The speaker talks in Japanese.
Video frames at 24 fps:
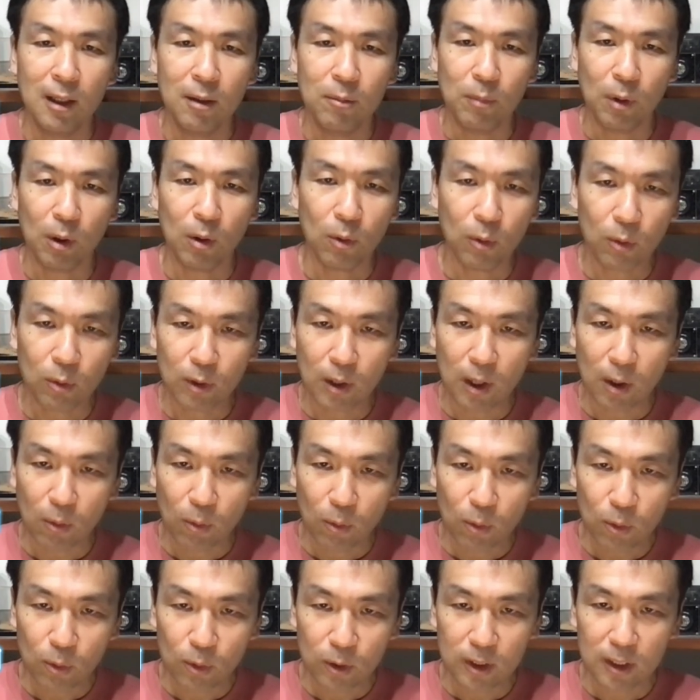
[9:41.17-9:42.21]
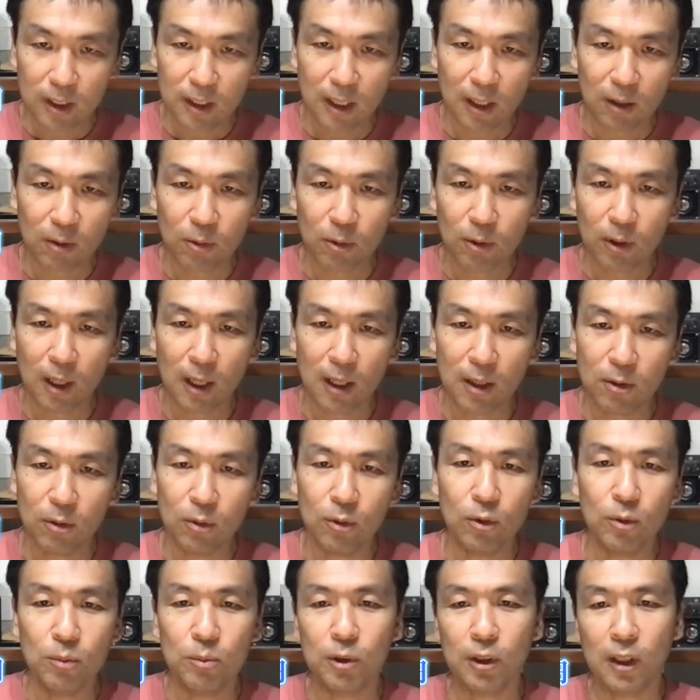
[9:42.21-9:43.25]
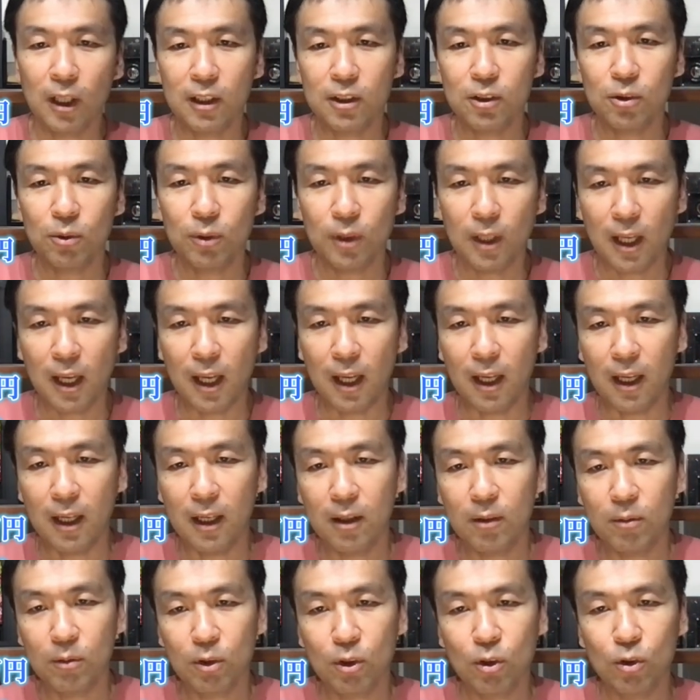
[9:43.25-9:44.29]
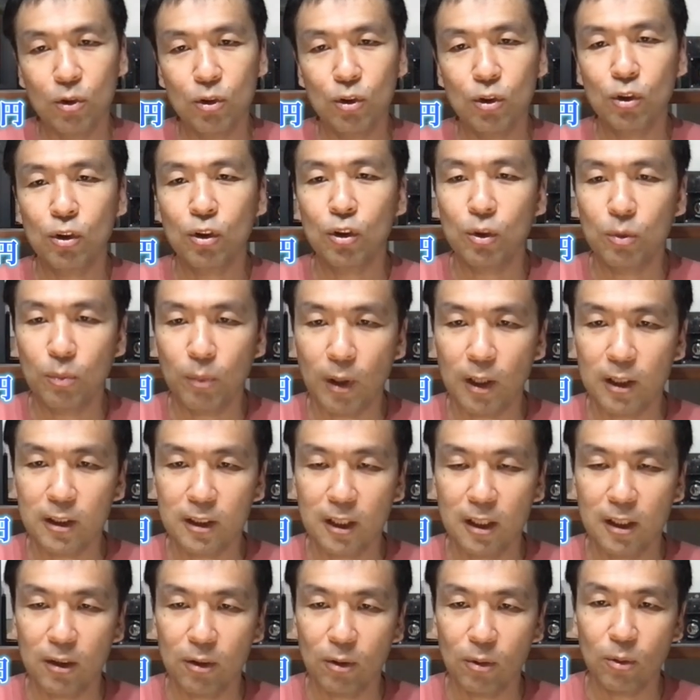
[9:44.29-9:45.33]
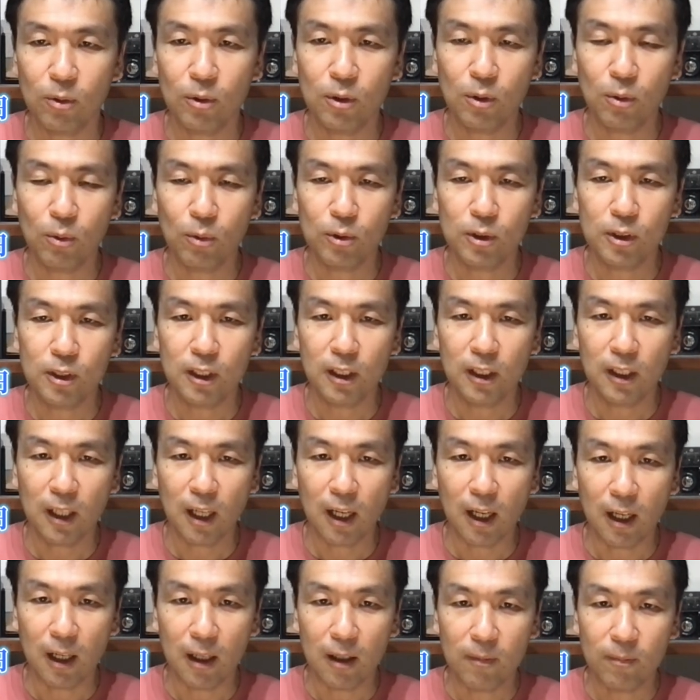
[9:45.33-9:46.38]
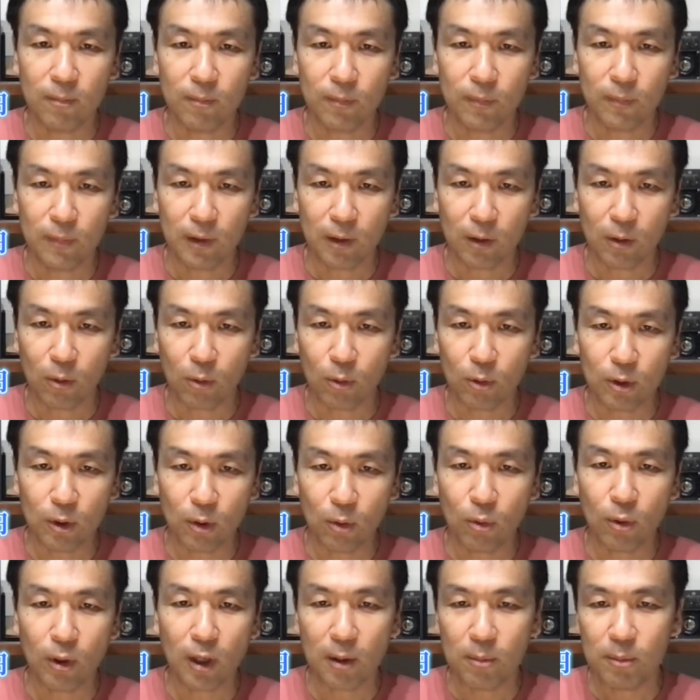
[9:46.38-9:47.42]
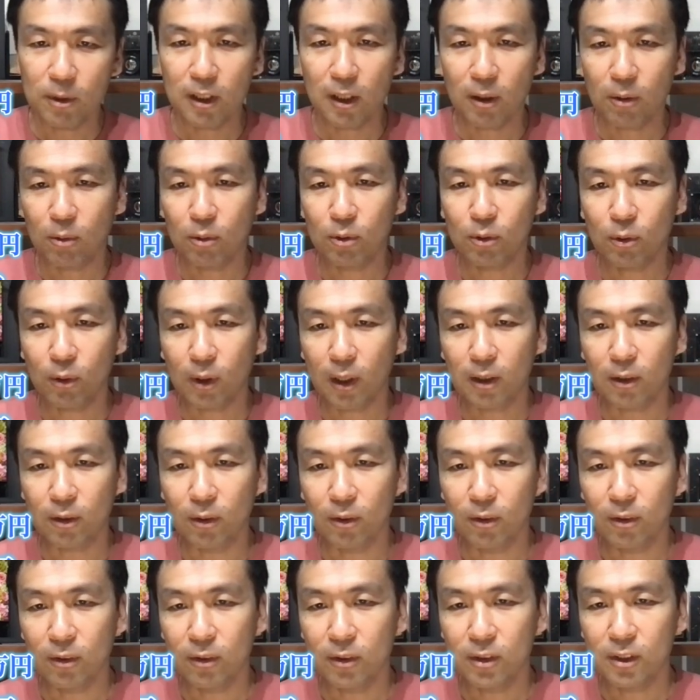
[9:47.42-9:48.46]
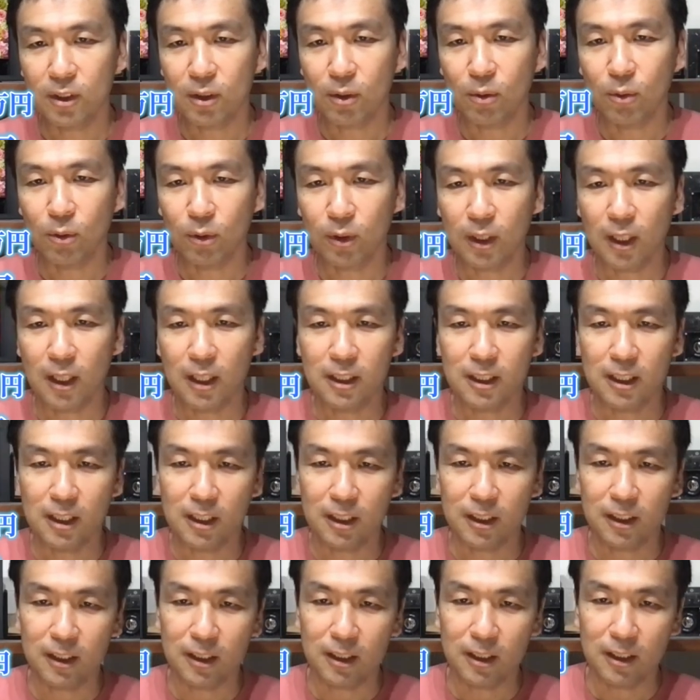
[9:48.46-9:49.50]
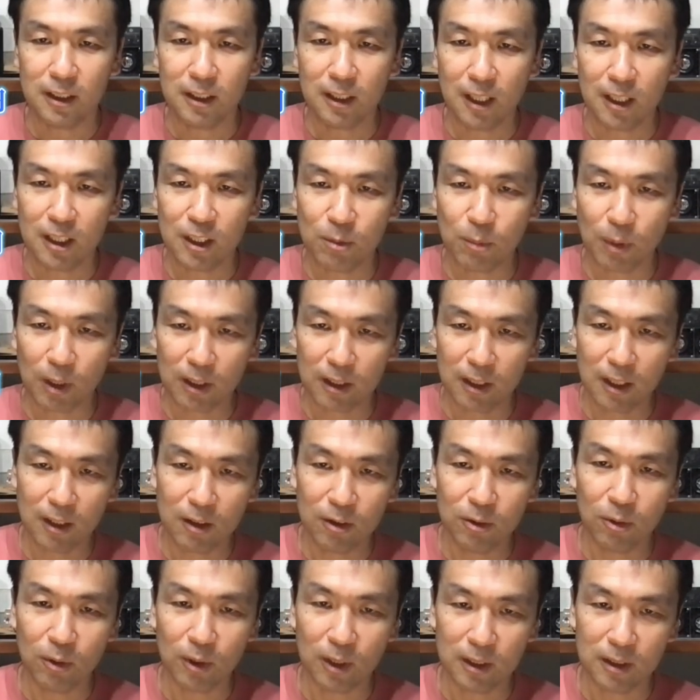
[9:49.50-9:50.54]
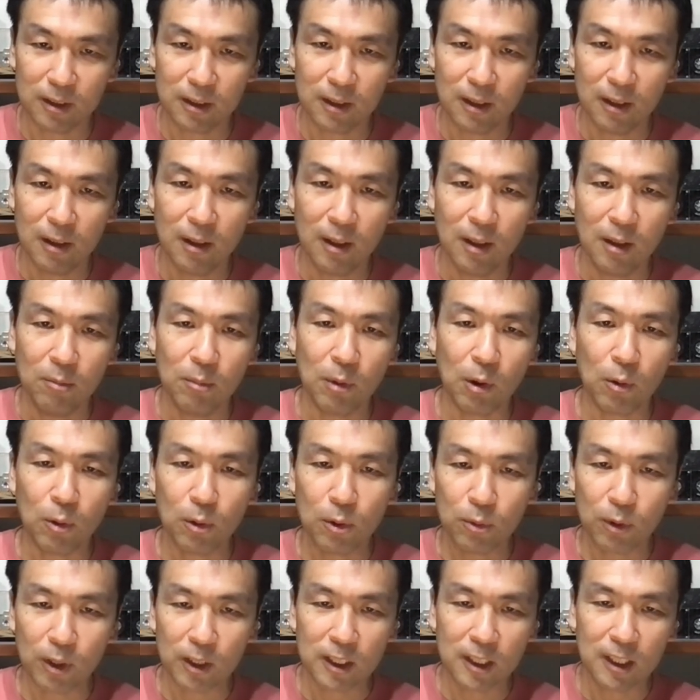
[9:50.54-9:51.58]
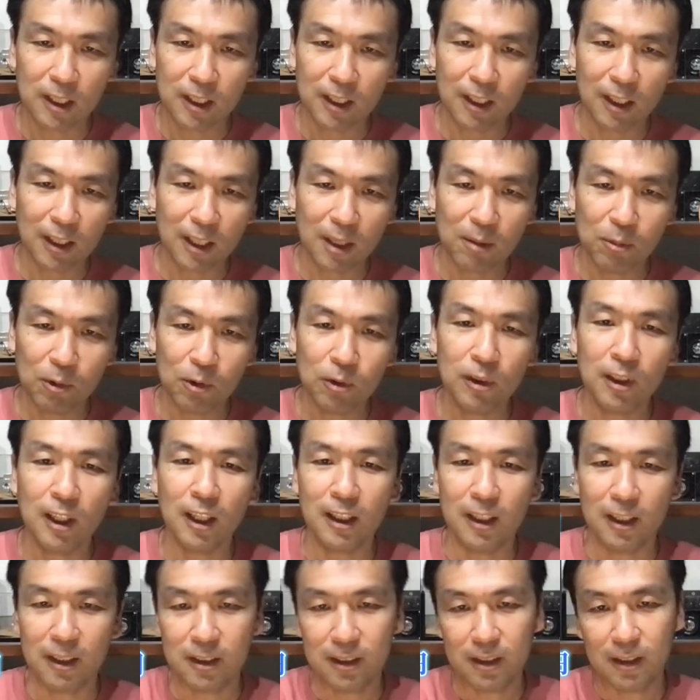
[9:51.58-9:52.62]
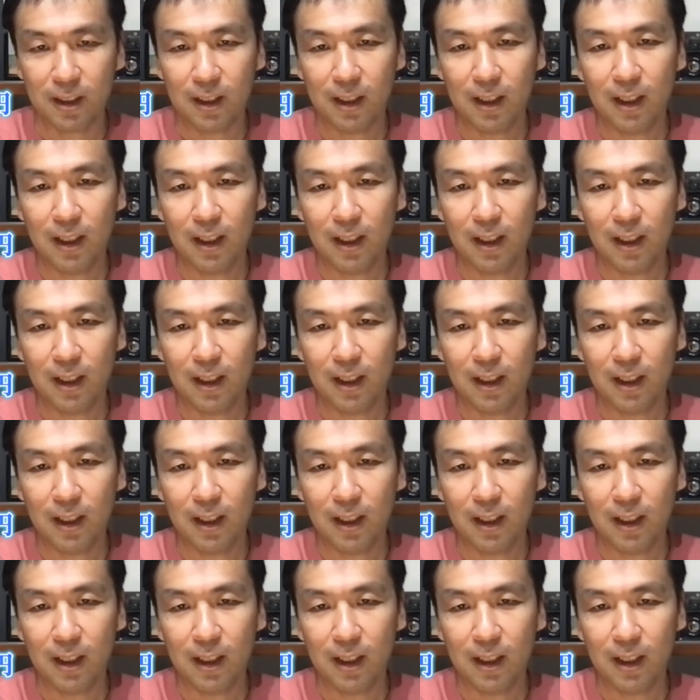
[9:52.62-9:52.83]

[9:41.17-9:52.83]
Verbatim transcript: ここが大きな誤解を生む箇所で99%の日本人がここでほら見たことかと思考停止してしてしまっているのです。これは引っ掛け問題です。